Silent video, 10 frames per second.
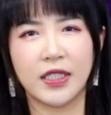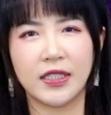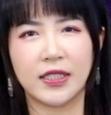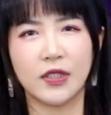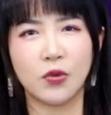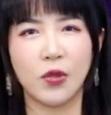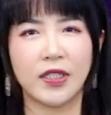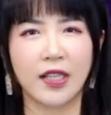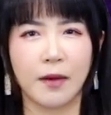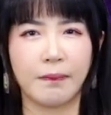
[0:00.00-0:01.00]
阶级对
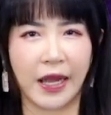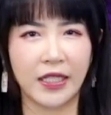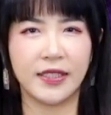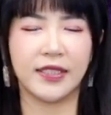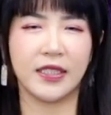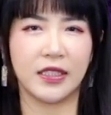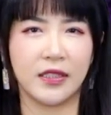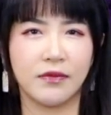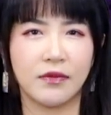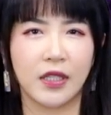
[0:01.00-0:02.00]
上白人阶
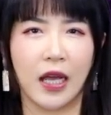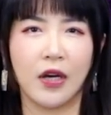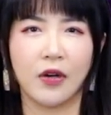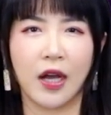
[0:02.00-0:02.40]
级。还有